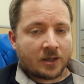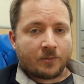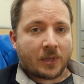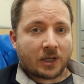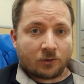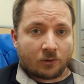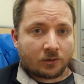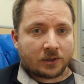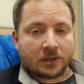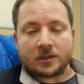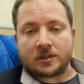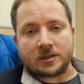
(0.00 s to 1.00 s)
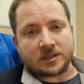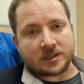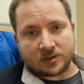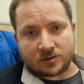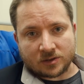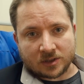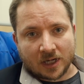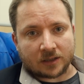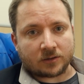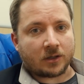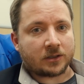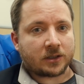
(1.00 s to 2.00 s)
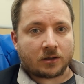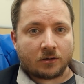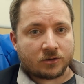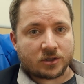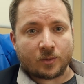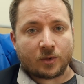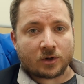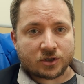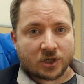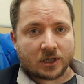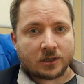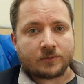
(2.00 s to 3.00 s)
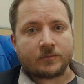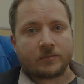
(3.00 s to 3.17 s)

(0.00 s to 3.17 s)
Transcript: ma non in senso stretto la tecnologia blockchain.